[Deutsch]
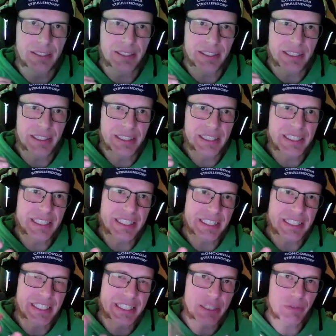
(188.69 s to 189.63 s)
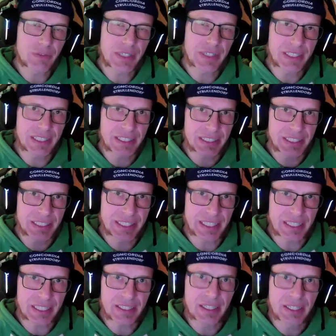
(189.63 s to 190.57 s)
Das ist jetzt insofern
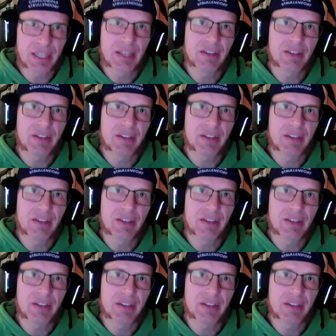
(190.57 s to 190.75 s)
interessant,